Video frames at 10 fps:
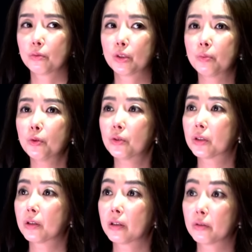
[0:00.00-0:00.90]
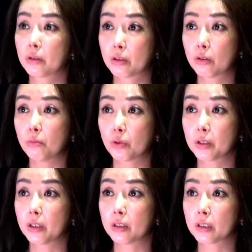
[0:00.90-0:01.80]
15년 뭐 기다렸는데 그거 못
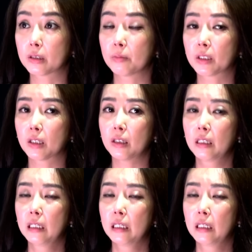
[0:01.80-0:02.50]
기다리겠습니까? 네.